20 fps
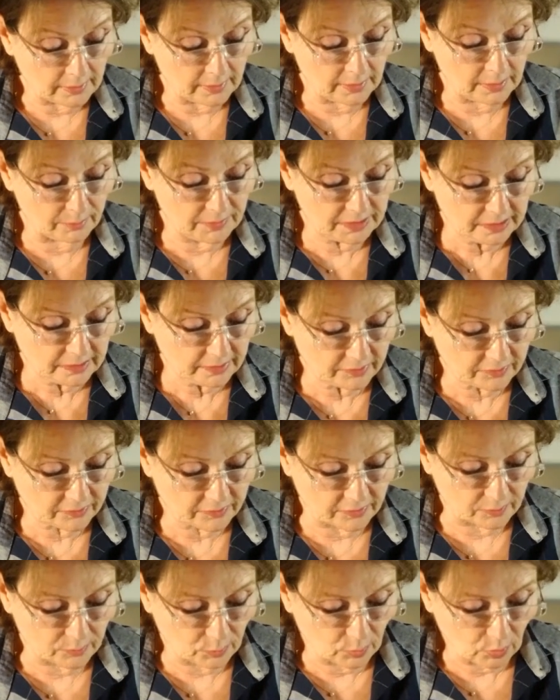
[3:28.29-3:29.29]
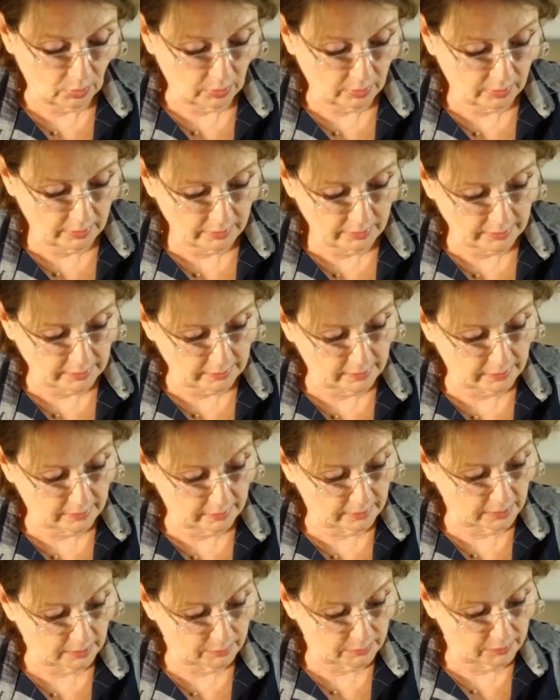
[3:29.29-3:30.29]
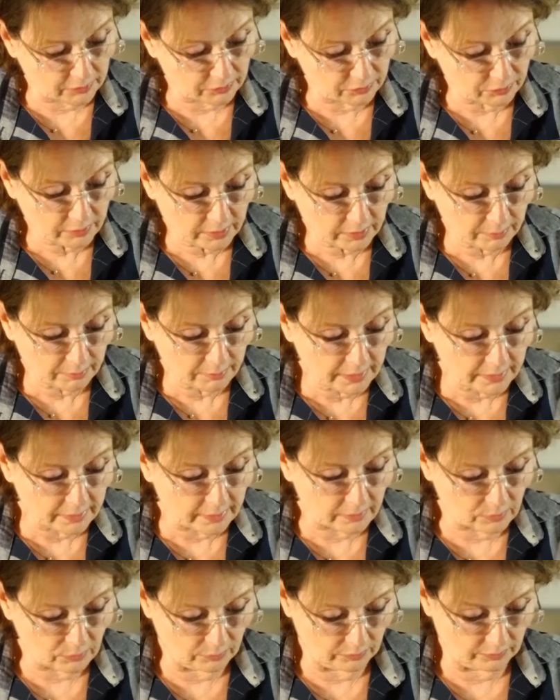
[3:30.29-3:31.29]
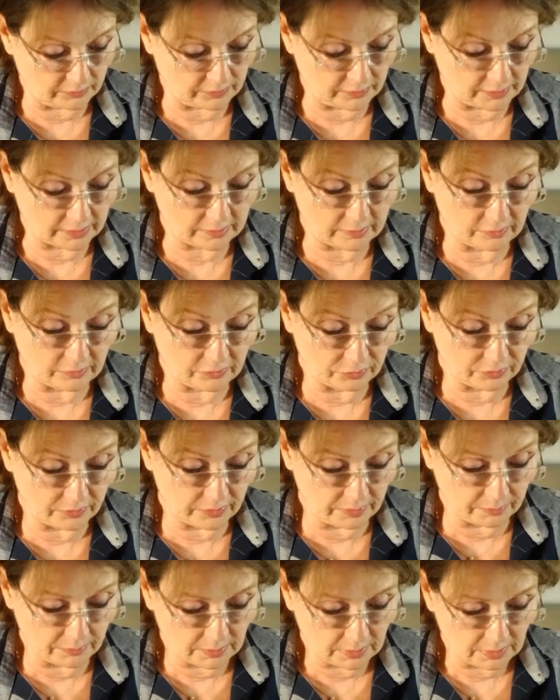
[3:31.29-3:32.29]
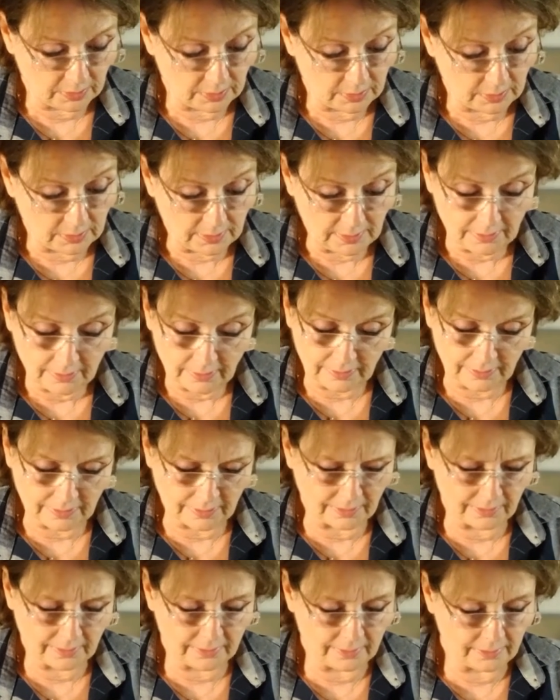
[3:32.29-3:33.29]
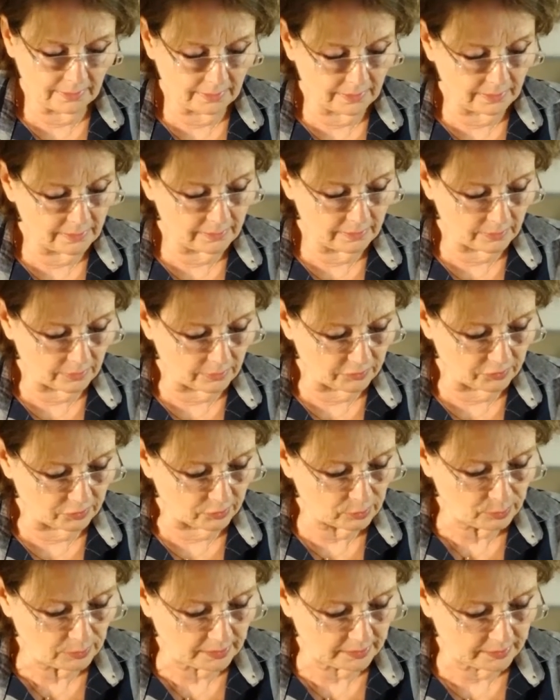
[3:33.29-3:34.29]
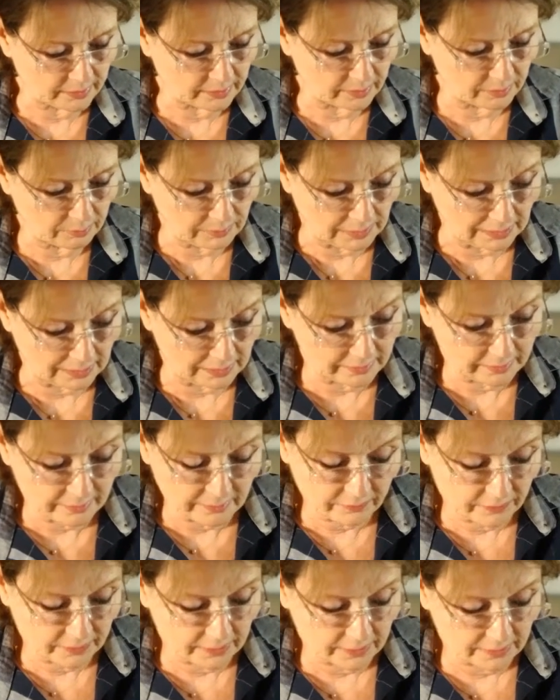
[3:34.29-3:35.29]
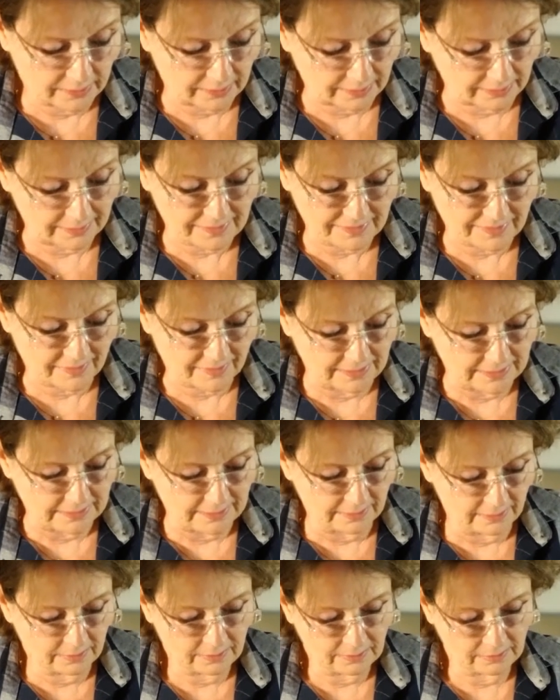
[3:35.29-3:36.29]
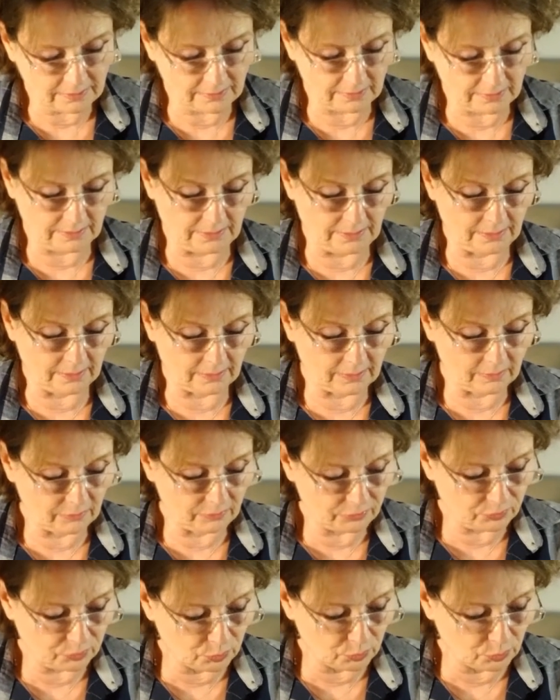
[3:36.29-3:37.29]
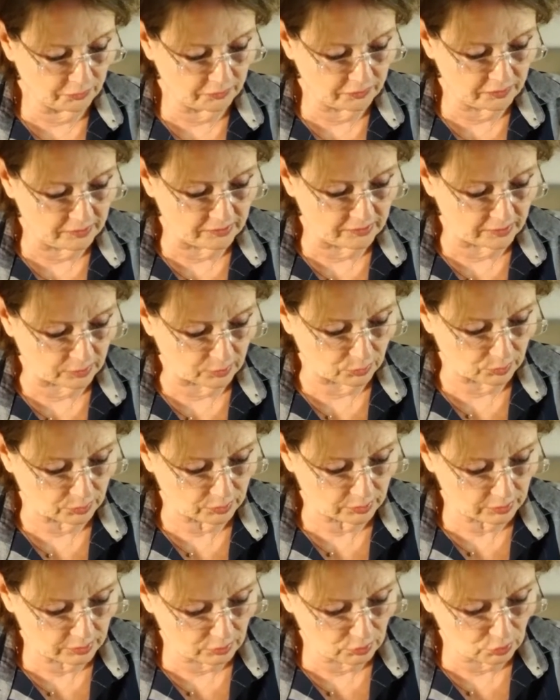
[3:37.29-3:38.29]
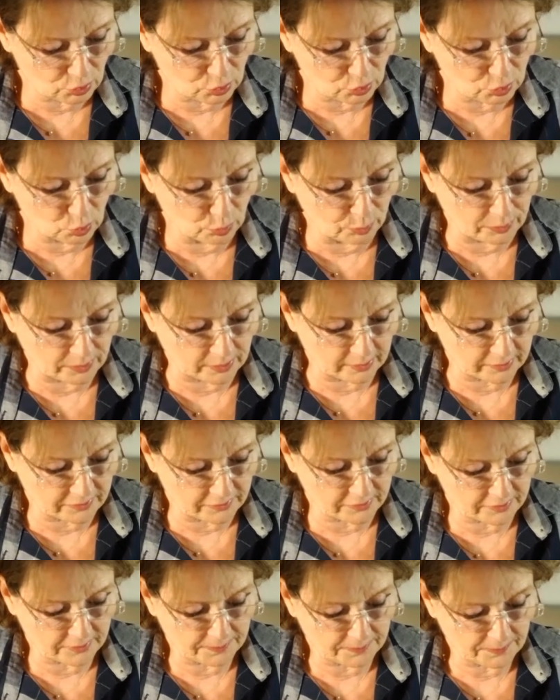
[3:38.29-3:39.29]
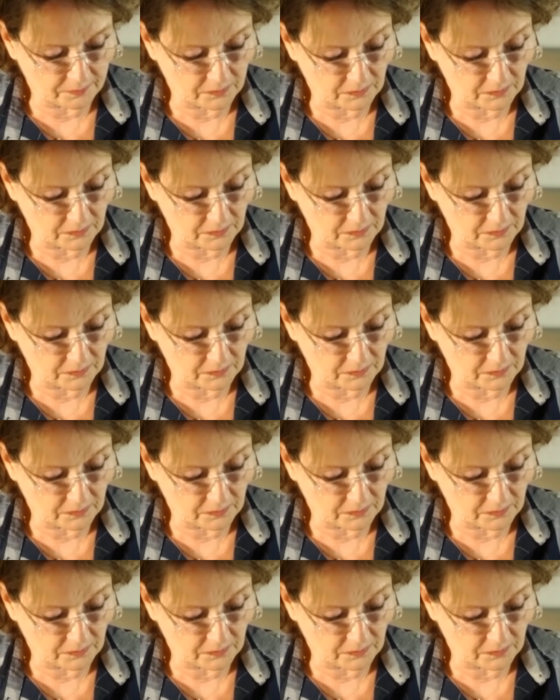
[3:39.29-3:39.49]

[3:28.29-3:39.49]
Am nächsten Morgen ging er damit zu dem Mann und sagte zu ihm, keine andere soll meine Gemahlin werden als die, an deren Fuß dieser goldene Schuh passt.